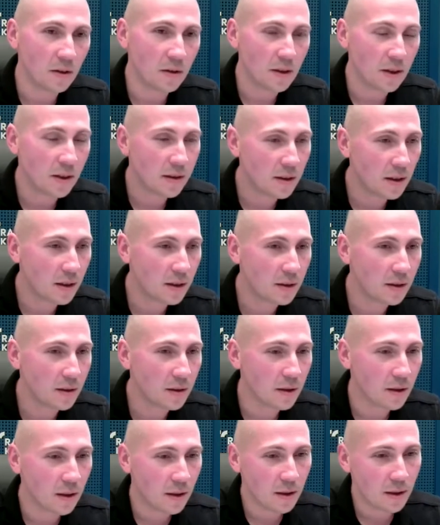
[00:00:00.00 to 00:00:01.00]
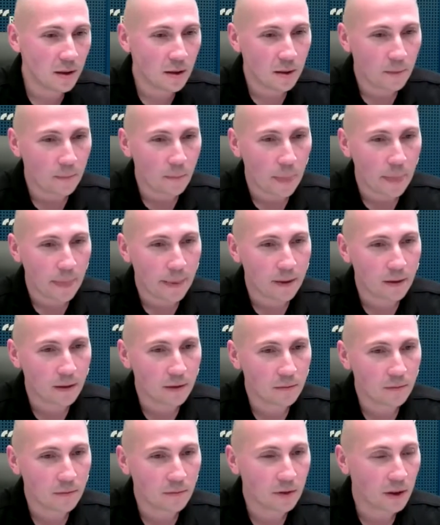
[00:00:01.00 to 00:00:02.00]
No niestety
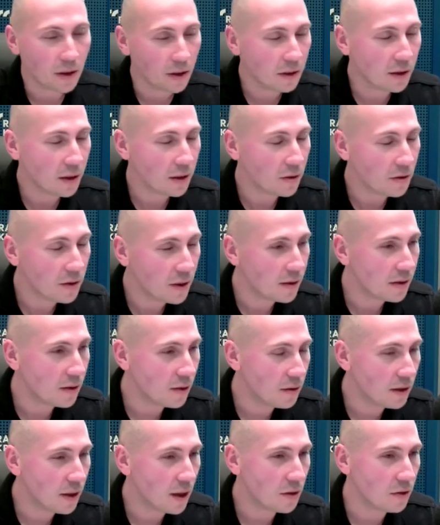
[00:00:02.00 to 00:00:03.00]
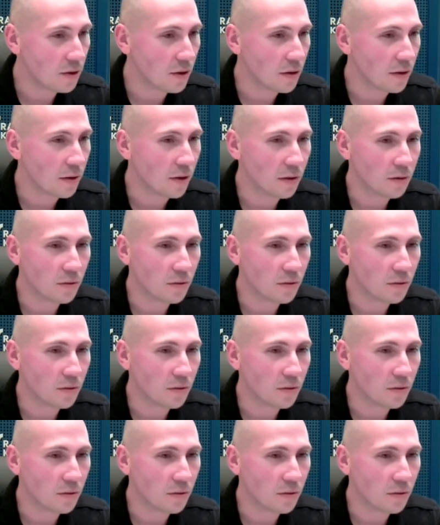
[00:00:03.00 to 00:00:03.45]
mm, wygląda to nieco inaczej.